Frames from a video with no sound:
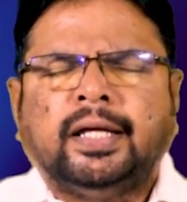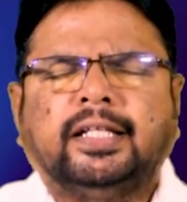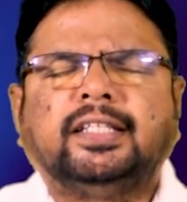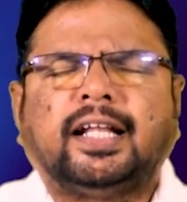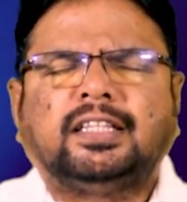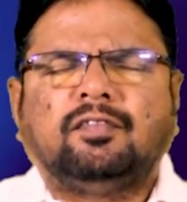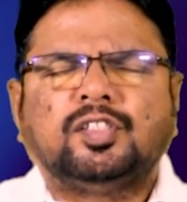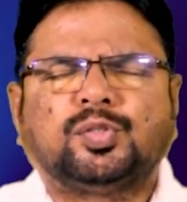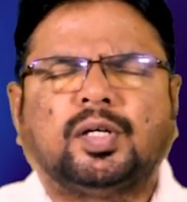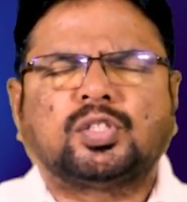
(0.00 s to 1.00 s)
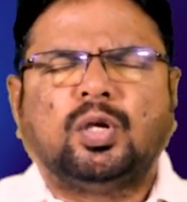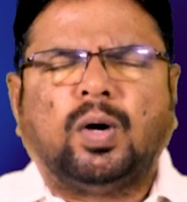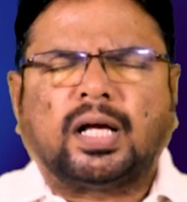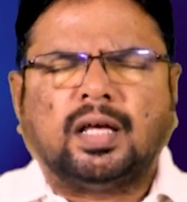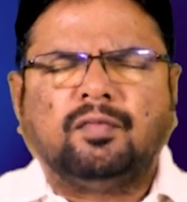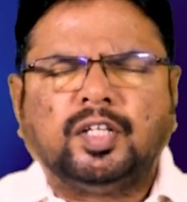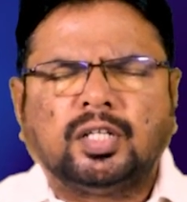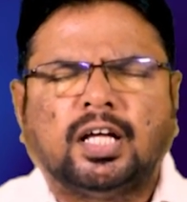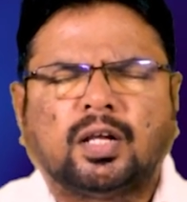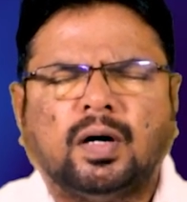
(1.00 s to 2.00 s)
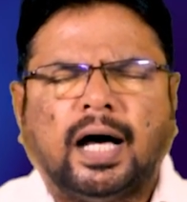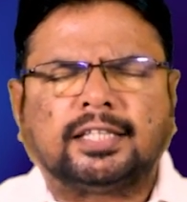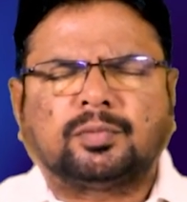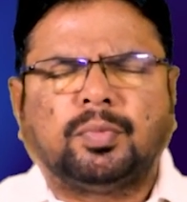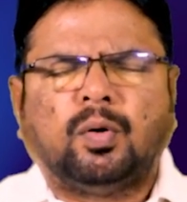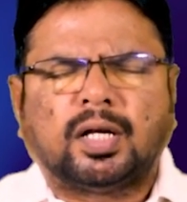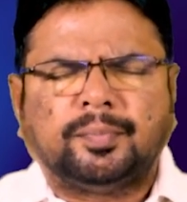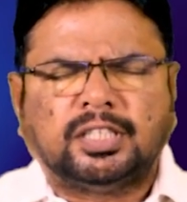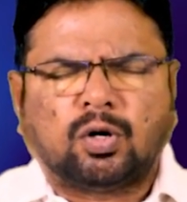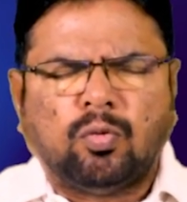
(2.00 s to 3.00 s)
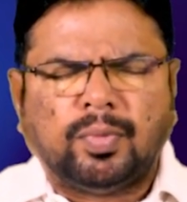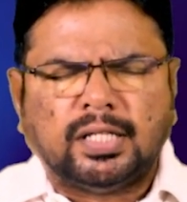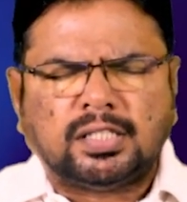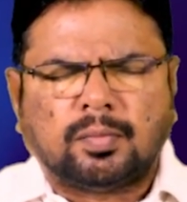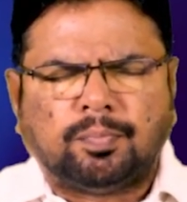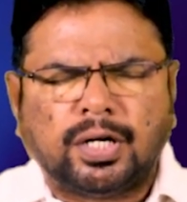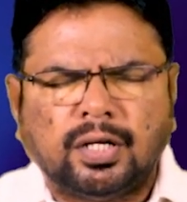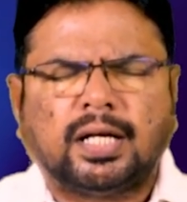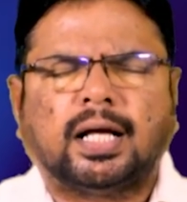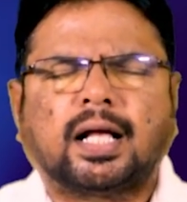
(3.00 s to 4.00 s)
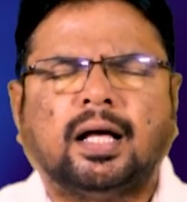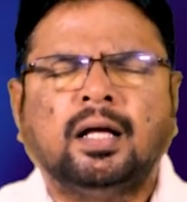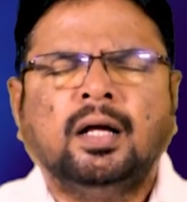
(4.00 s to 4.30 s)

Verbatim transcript: ఎందరైతే విశ్వాసులు వాక్యం వింటున్నారో ఆత్మ వారి మీద కుమ్మరించబడునుగాక